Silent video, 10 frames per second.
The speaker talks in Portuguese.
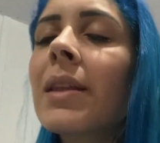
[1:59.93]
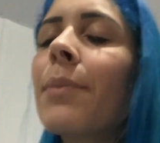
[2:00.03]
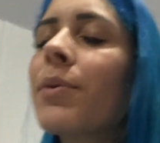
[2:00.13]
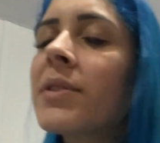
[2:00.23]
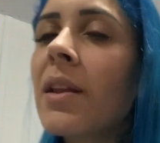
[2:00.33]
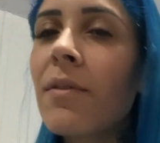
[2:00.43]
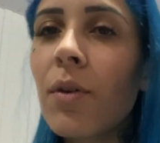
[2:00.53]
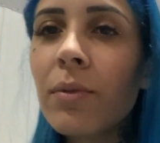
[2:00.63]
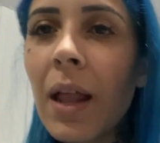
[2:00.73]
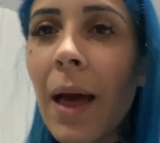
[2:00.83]
E depois ela
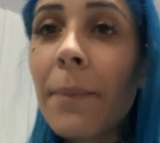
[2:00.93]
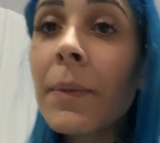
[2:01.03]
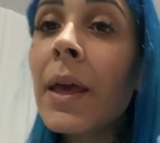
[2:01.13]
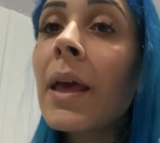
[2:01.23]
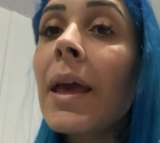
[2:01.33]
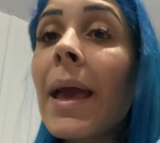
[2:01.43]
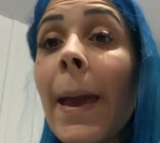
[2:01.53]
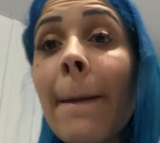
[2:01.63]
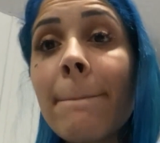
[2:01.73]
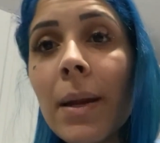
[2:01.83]
volta lá.
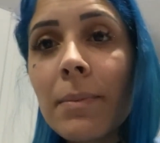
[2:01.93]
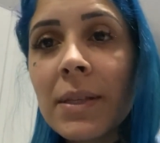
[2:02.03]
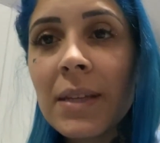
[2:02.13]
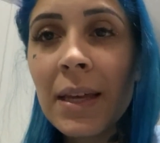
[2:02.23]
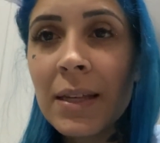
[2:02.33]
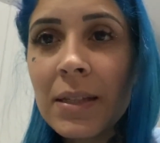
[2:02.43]
É para mim sair da